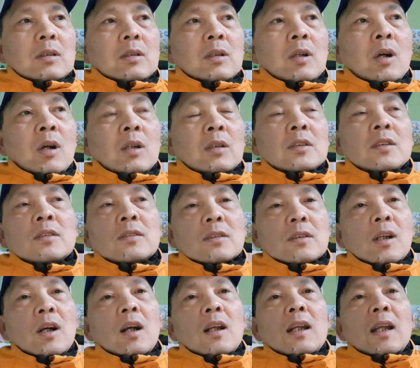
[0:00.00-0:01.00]
còn trước
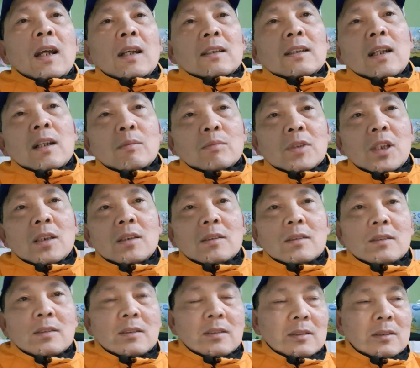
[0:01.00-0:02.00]
đó là người ta không tính
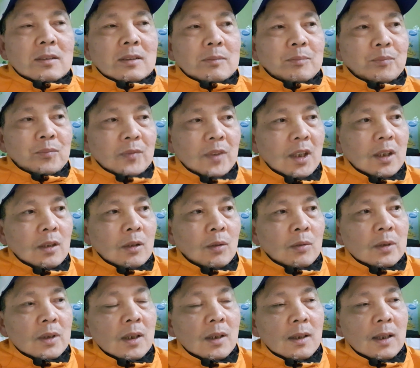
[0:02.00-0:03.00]
ví dụ
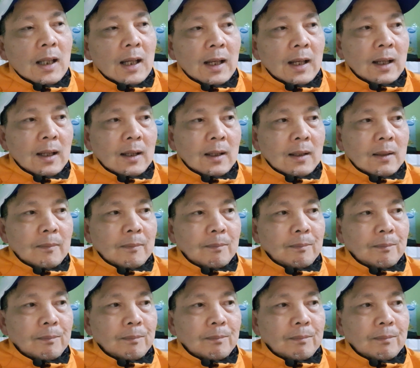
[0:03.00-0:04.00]
như là
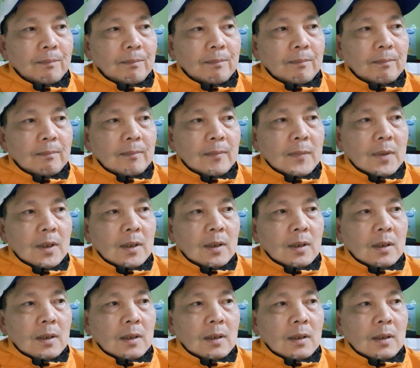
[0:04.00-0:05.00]

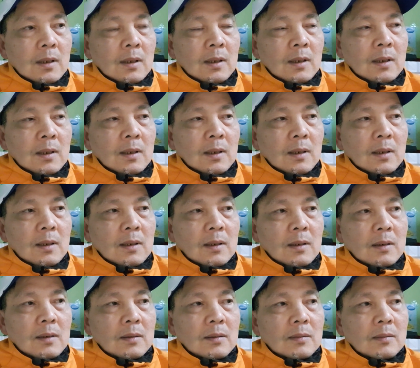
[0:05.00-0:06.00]
uh, ờ,
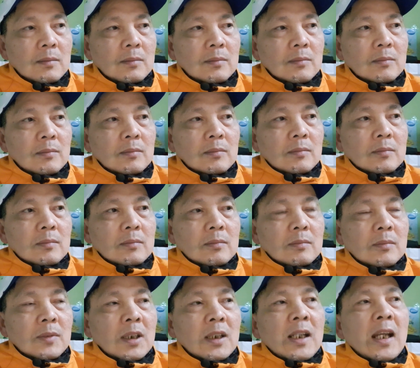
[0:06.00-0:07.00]

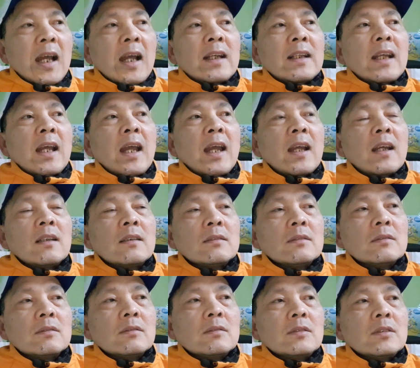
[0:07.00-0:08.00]
12 tháng
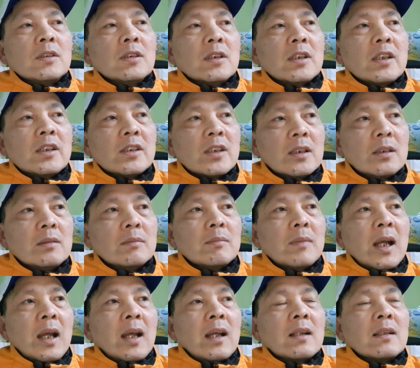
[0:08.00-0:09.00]
trước khi sinh
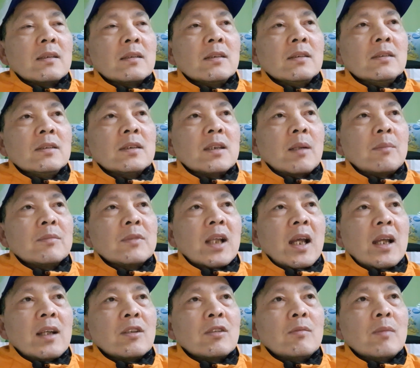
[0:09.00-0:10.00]
bạn lương cầm
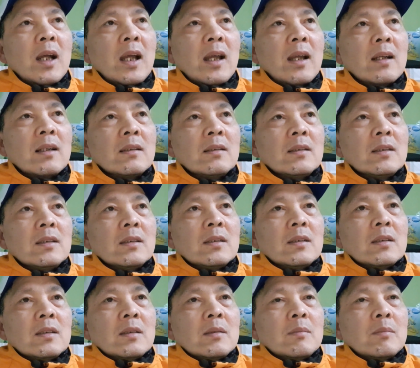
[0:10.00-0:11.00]
tay của bạn
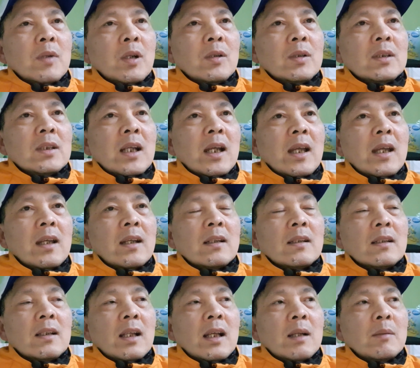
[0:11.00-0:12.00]
mỗi
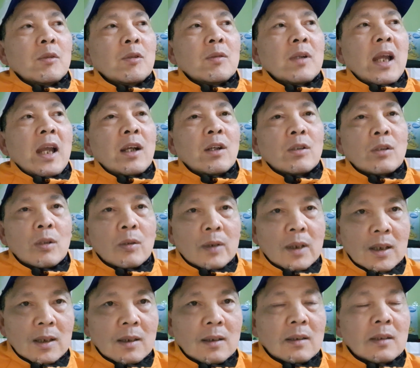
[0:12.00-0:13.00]
tháng là 1.000 euro
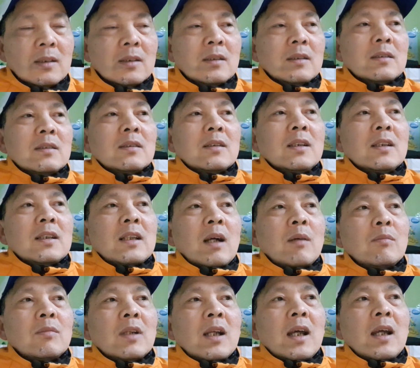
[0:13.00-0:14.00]
đi thì
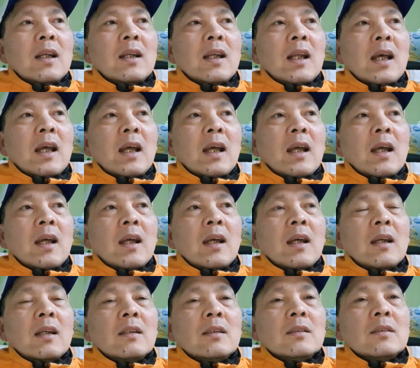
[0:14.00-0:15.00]
cộng lại
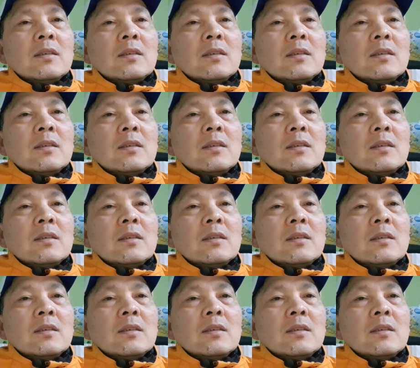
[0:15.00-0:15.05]
là